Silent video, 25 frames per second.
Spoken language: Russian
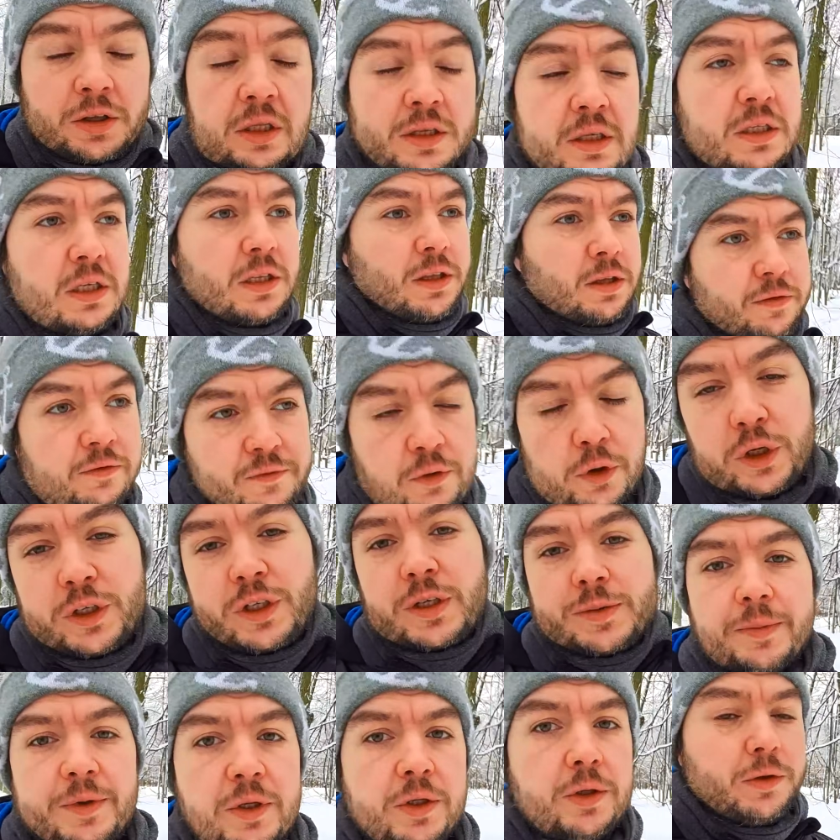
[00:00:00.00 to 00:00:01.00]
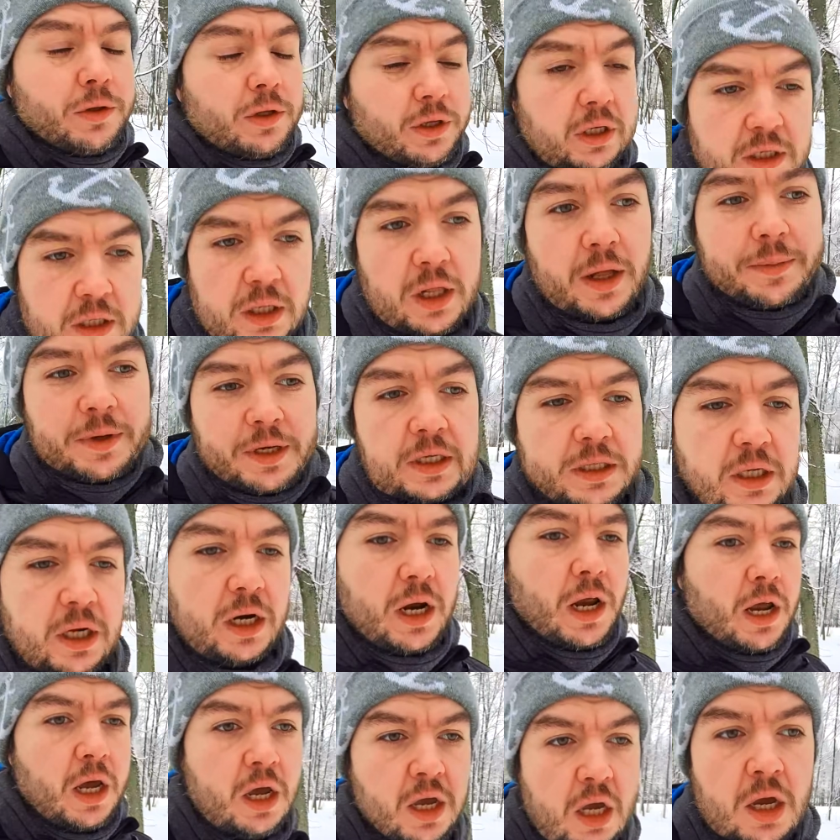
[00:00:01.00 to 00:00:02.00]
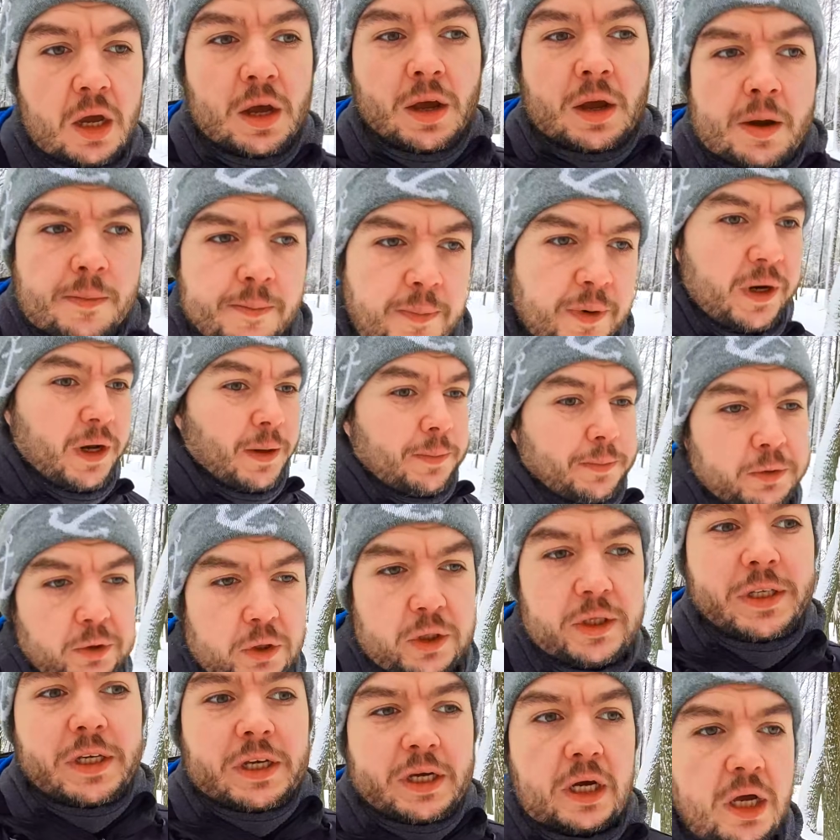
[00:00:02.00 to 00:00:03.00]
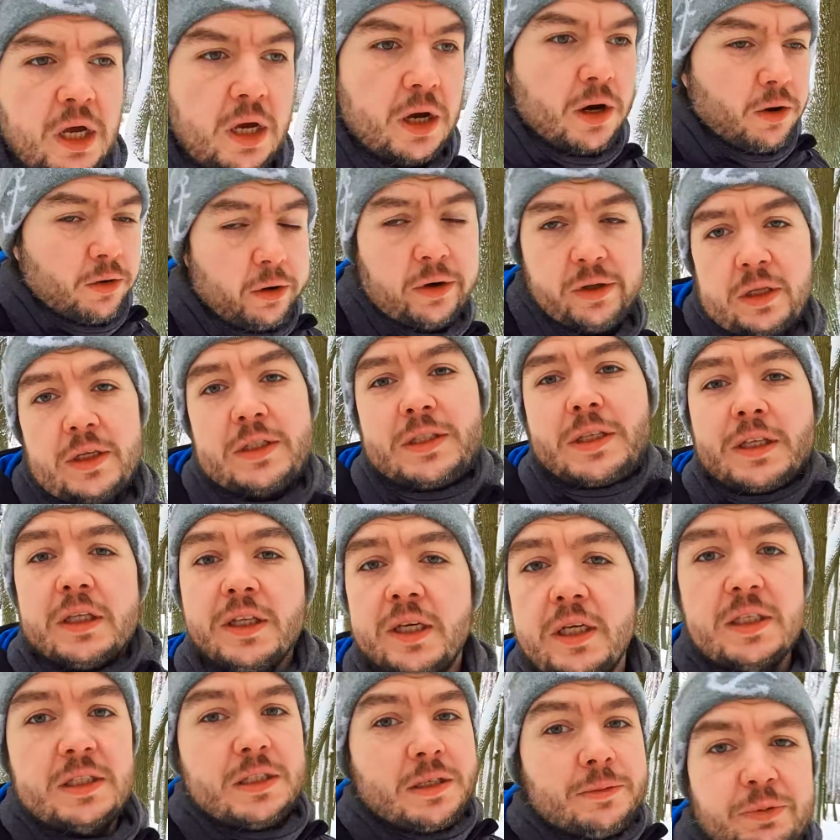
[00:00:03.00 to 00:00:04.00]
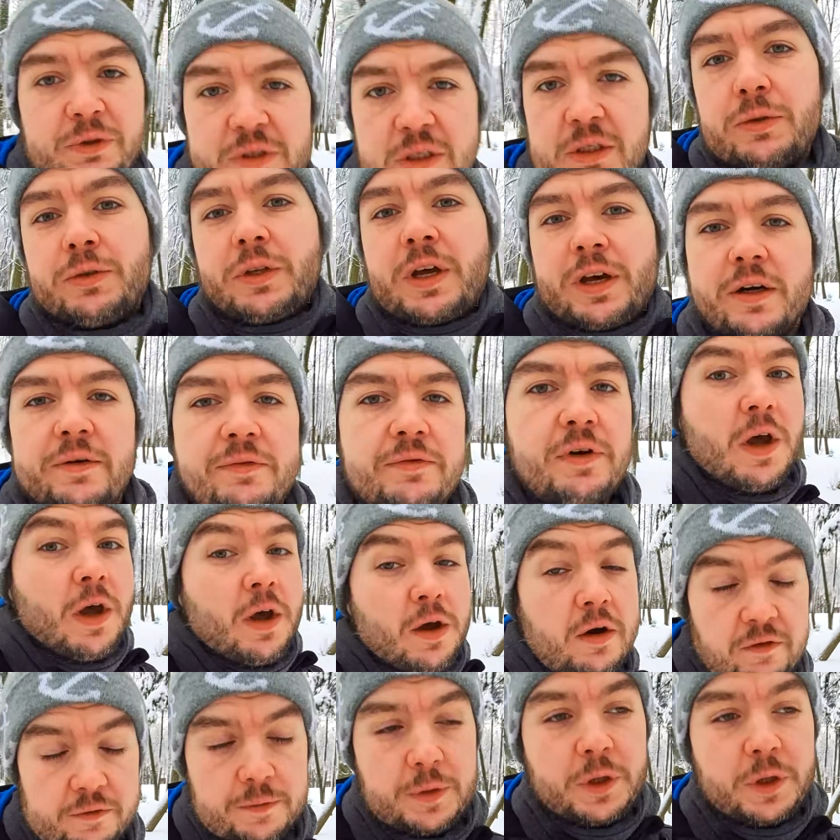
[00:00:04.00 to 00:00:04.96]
это где-то 8 минут на километр при пульсе около 135 ударов в